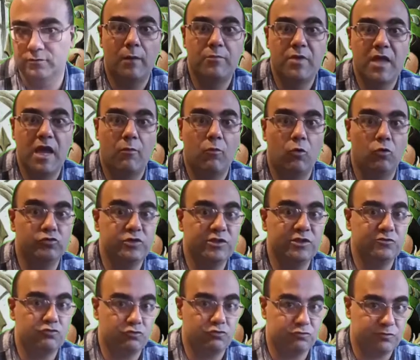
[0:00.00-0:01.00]
Abbiamo
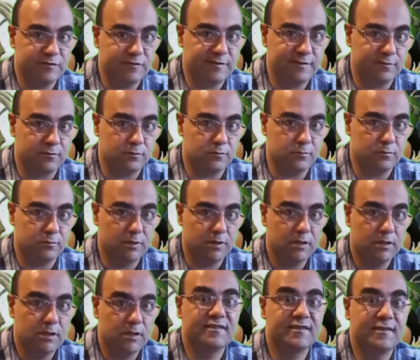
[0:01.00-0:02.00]

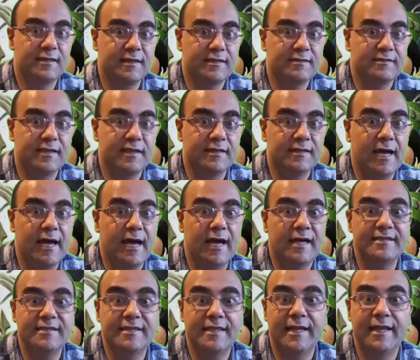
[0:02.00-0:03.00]
un'introduzione scritta
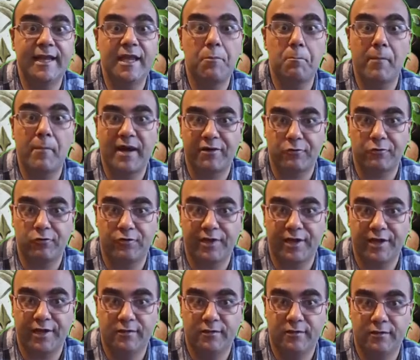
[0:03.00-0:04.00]
da Neri Marco
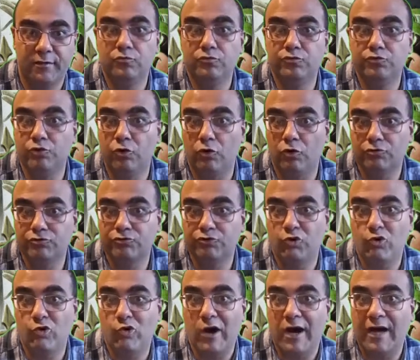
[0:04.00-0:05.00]
Re, un
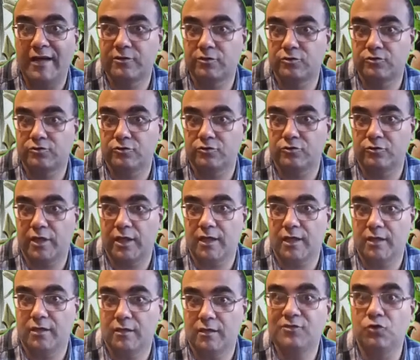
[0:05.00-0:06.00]
noto
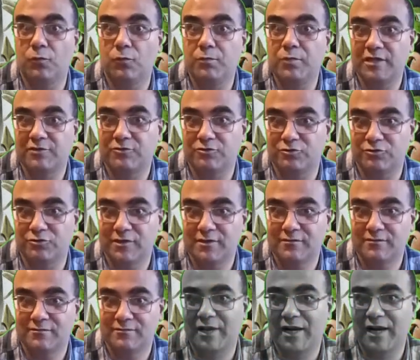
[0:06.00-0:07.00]
attore e
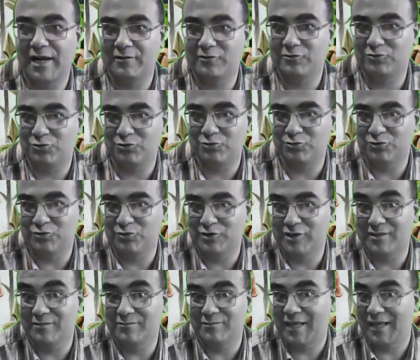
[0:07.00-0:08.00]
doppiatore, peraltro uno
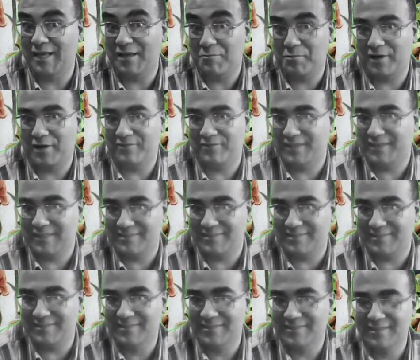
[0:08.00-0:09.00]
dei miei
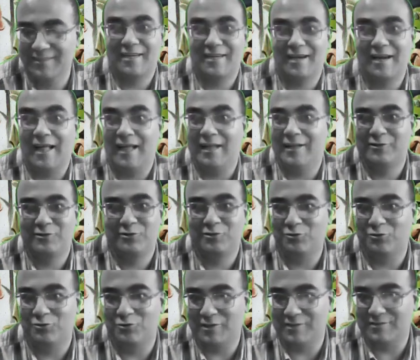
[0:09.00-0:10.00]
preferiti. Tra
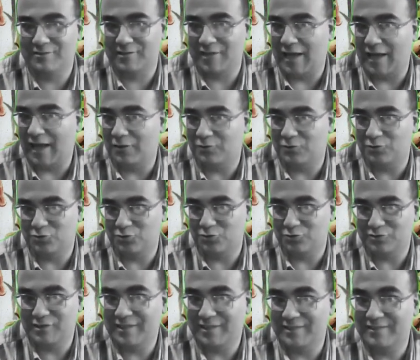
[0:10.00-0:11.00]
l'altro,
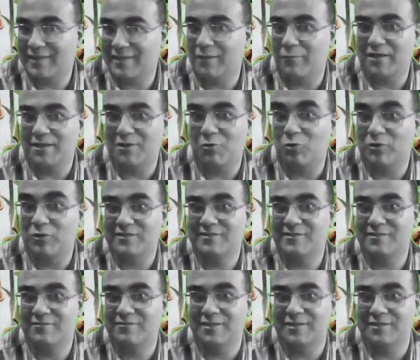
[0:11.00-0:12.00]
rientrando nel tema di
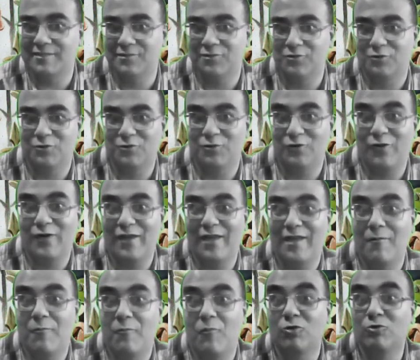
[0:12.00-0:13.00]
questi video,
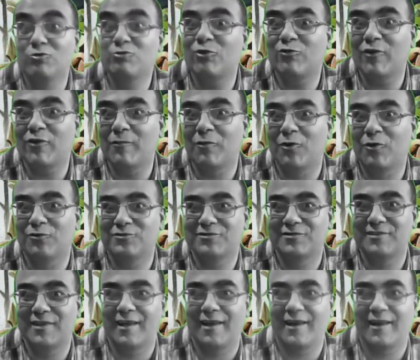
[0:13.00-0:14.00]
è molto
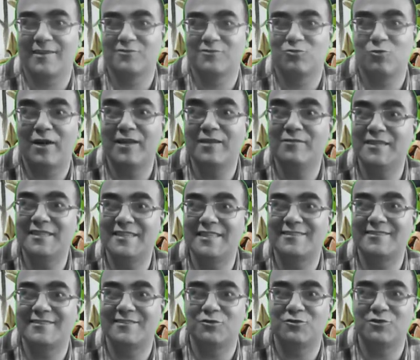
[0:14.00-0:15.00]
famosa la sua
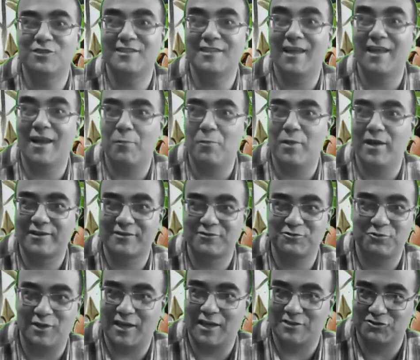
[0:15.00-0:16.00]
imitazione di
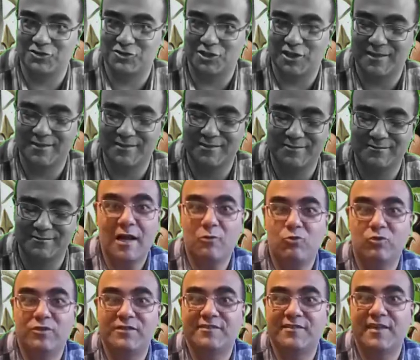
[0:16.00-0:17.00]
Alberto Angela, a
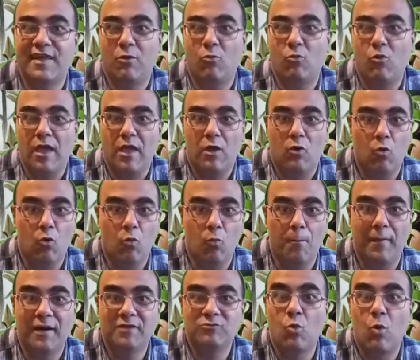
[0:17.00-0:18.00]
cui segue
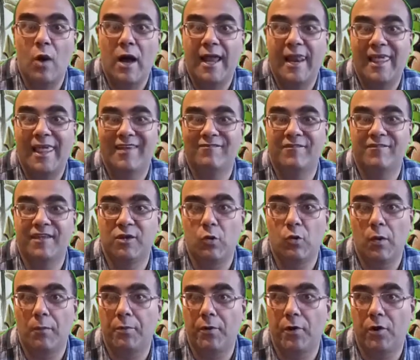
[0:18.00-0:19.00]
un manuale
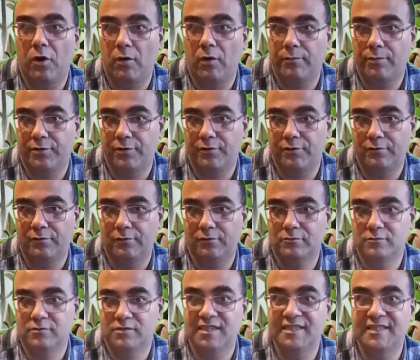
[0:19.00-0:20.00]
vero e
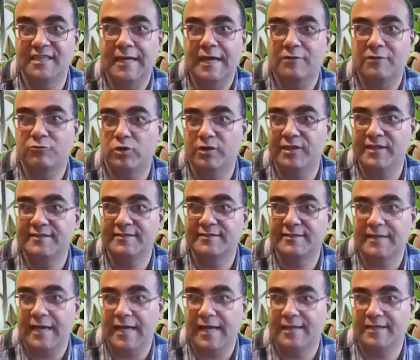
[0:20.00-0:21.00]
proprio dedicato agli
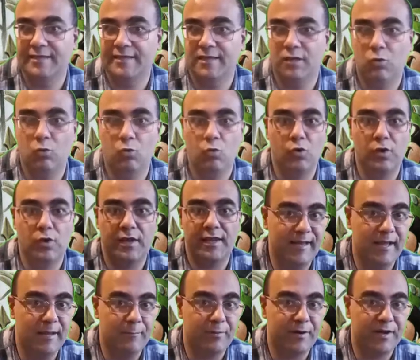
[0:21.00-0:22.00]
scacchi, in cui
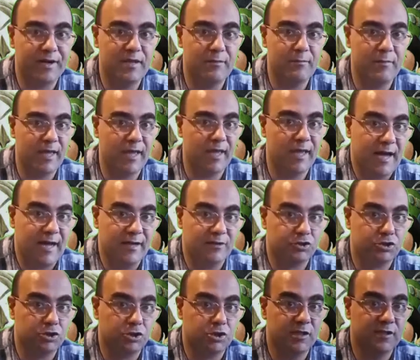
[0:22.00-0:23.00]
le prime
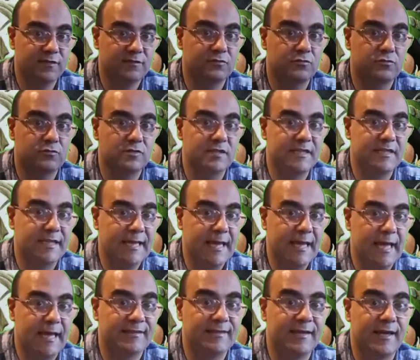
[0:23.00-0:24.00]
pagine sono
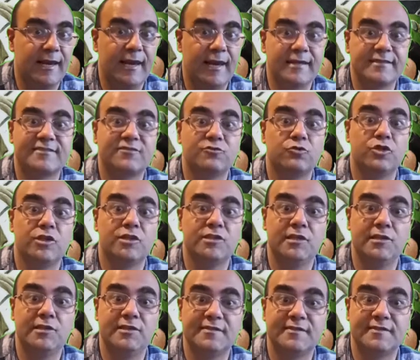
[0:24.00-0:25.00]
dedicate alla storia
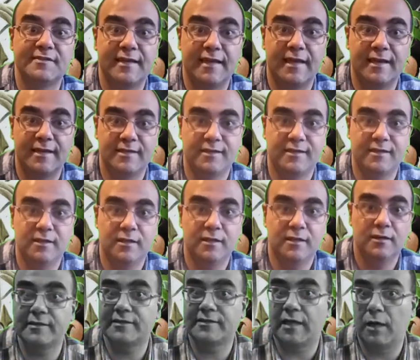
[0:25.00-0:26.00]
degli scacchi.
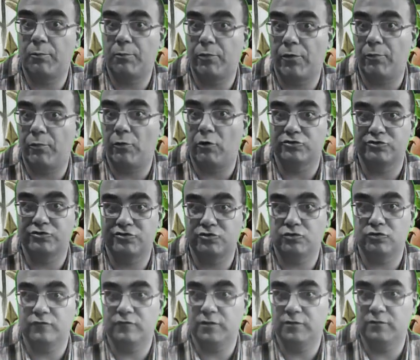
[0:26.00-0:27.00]
A tal
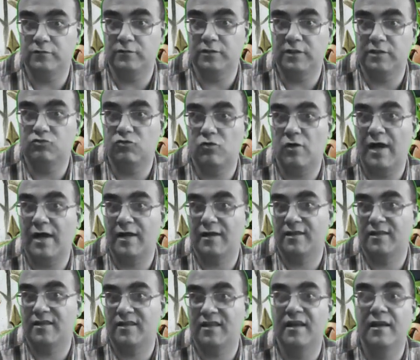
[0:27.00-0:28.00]
proposito vi invito
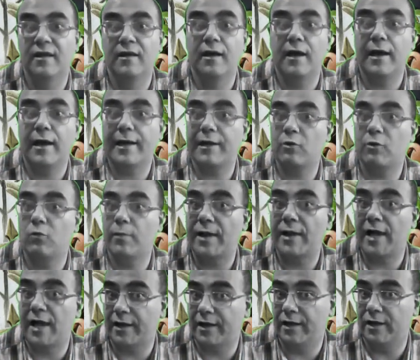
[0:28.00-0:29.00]
anche a a
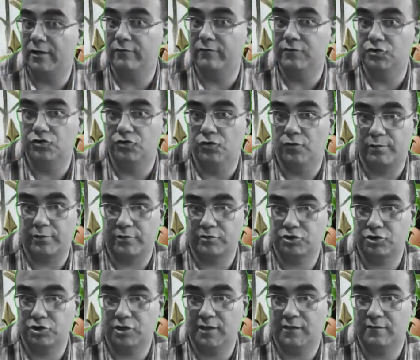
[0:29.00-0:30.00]
recuperare il video
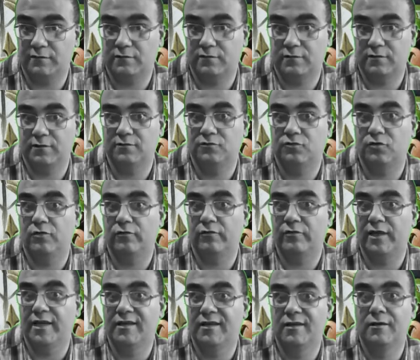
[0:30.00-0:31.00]
precedente
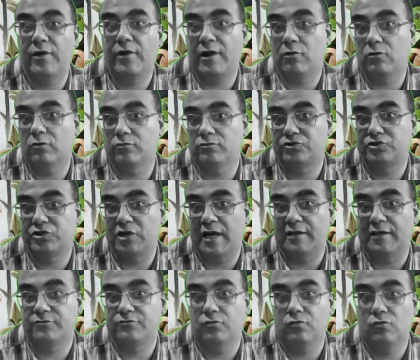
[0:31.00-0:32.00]
dove ho
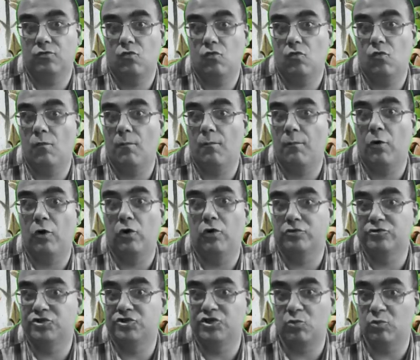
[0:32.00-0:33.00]
raccontato un
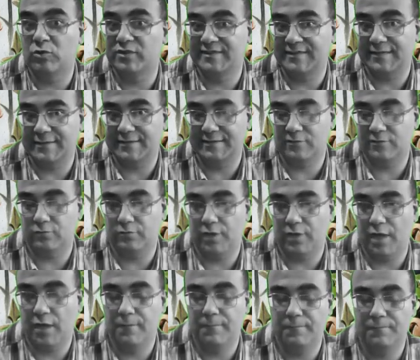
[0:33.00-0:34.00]
po' di questa
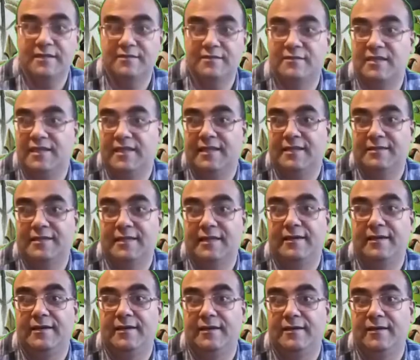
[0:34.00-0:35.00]
storia, mentre
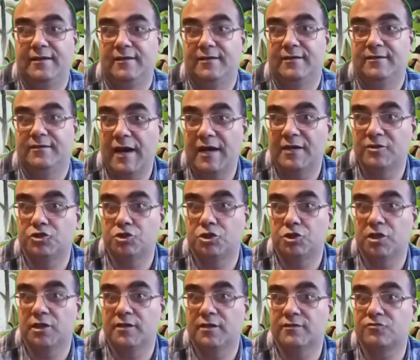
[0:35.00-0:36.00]
nelle
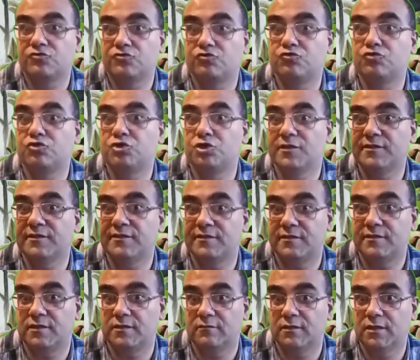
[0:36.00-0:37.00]
pagine
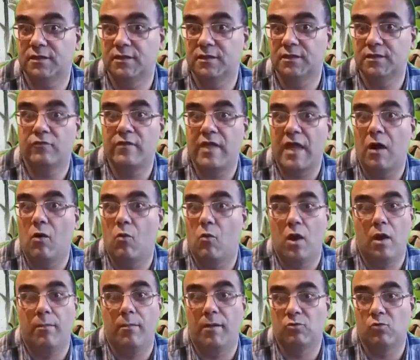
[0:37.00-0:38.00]
successive
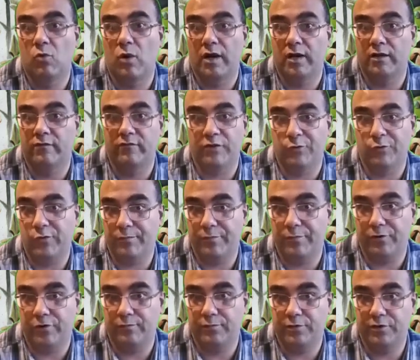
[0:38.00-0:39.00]
troviamo il manuale vero e
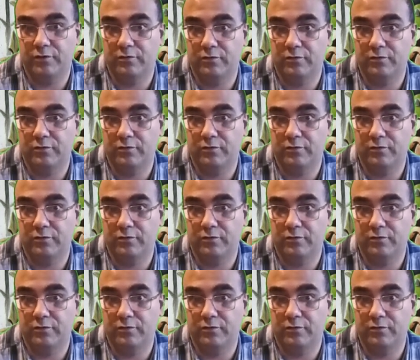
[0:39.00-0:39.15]
proprio.